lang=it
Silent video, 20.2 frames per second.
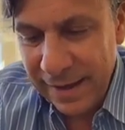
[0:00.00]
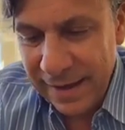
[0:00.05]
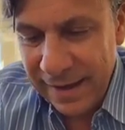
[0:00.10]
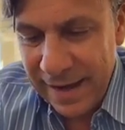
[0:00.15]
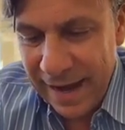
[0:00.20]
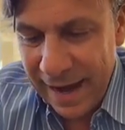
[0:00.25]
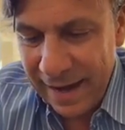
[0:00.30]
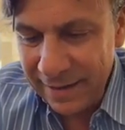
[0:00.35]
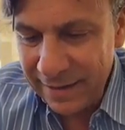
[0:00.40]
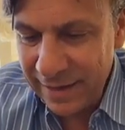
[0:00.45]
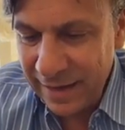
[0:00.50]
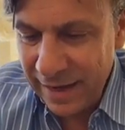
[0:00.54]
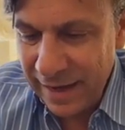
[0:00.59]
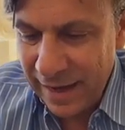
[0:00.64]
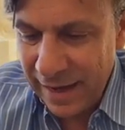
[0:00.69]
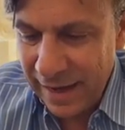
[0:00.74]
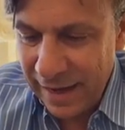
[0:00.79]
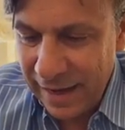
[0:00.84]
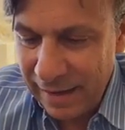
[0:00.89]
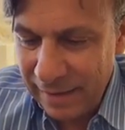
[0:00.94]
eh,
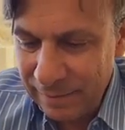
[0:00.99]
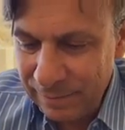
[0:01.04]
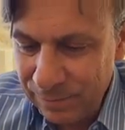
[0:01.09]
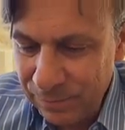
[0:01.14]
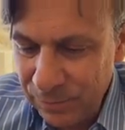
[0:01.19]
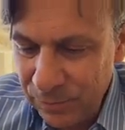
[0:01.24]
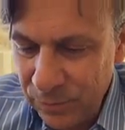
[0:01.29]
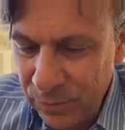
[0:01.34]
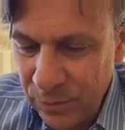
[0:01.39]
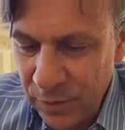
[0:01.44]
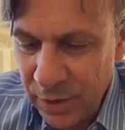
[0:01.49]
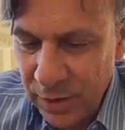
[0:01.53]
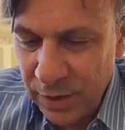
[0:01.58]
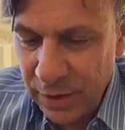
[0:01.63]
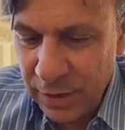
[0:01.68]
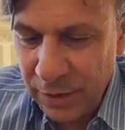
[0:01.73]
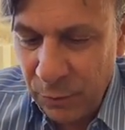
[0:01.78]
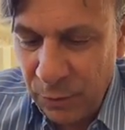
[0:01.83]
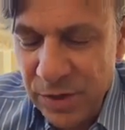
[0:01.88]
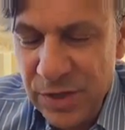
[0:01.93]
l'altra mh, mm,
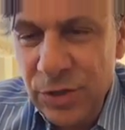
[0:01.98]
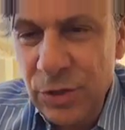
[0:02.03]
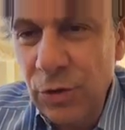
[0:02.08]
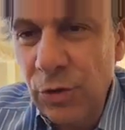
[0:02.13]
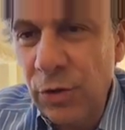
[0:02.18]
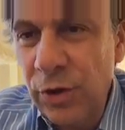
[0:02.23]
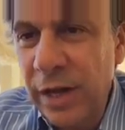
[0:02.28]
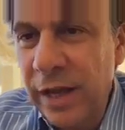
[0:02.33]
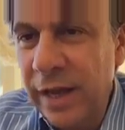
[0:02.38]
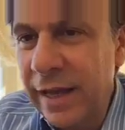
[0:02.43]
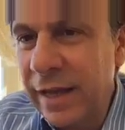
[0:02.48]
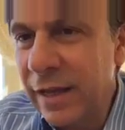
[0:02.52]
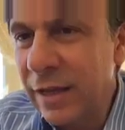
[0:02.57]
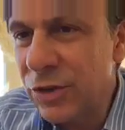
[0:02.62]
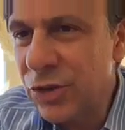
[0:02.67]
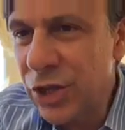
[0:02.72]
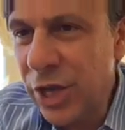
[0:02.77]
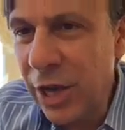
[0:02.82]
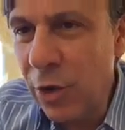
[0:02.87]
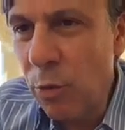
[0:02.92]
eh, questione che
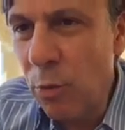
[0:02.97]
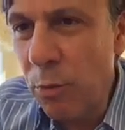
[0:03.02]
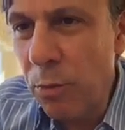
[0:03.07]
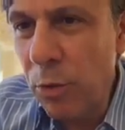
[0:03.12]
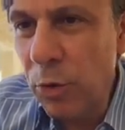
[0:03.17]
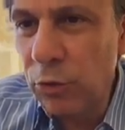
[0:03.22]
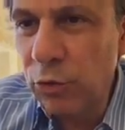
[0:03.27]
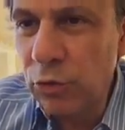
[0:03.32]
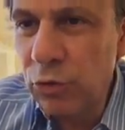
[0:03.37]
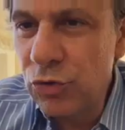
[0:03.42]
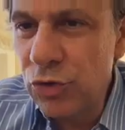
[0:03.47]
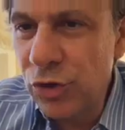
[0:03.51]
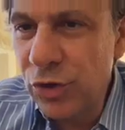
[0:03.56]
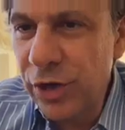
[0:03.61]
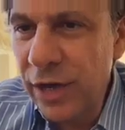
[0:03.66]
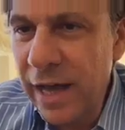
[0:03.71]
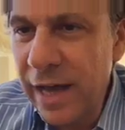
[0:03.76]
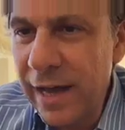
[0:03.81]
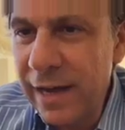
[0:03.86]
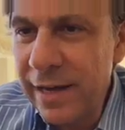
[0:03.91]
c'è un po' sui
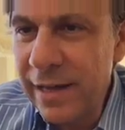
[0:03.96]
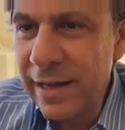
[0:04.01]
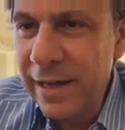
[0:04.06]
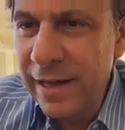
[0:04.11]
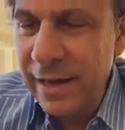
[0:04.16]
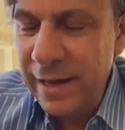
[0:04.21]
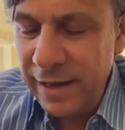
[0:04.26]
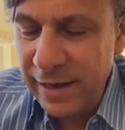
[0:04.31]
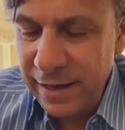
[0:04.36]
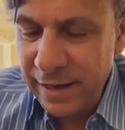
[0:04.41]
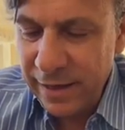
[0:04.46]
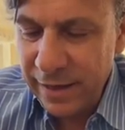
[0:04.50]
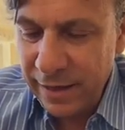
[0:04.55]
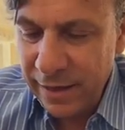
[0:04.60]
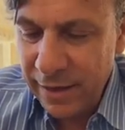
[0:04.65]
giornali eh,